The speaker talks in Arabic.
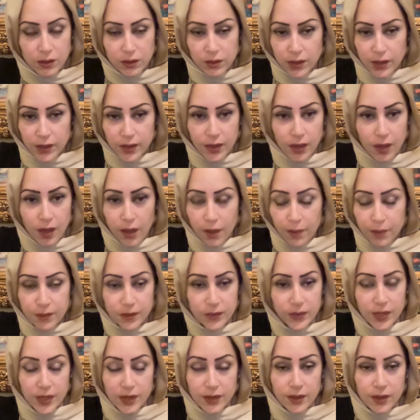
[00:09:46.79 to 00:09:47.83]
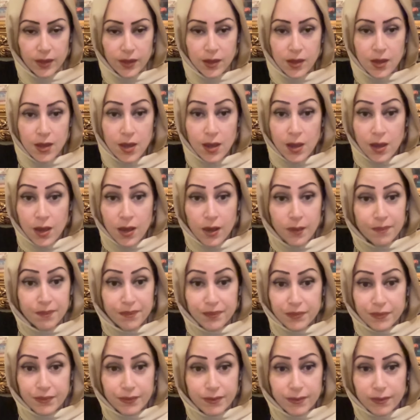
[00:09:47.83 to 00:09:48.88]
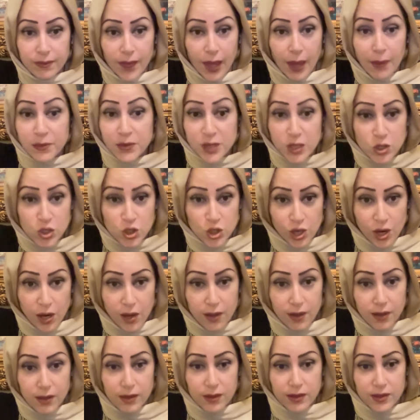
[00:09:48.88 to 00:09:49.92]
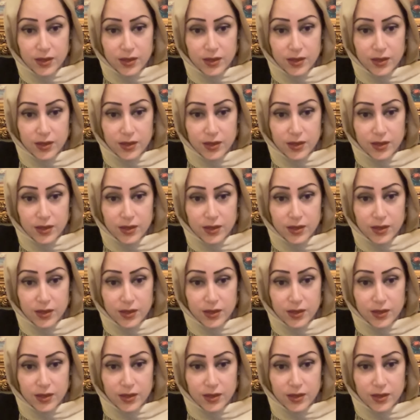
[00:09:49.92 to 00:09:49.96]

يعني يعني عم تنجح